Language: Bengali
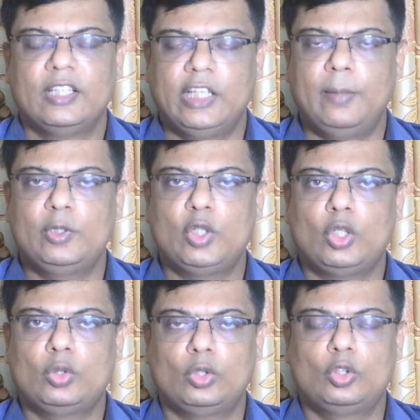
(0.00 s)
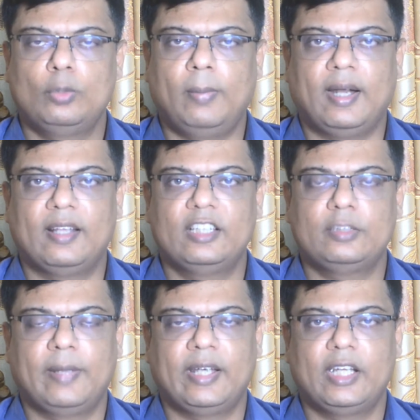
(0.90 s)
সেই বিষয়ক তথ্য বাংলাদেশ
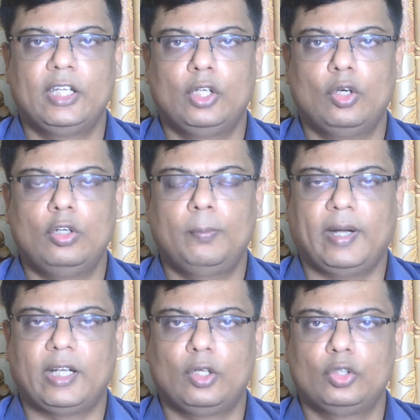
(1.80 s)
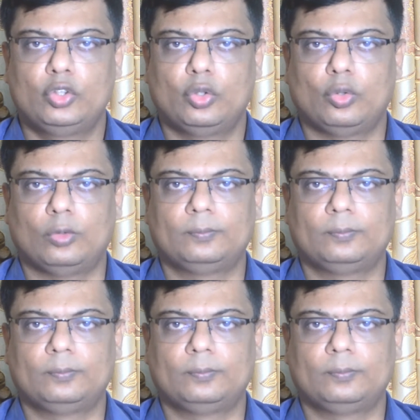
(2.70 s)
ব্যাংকের নিকট পাঠানোর জন্য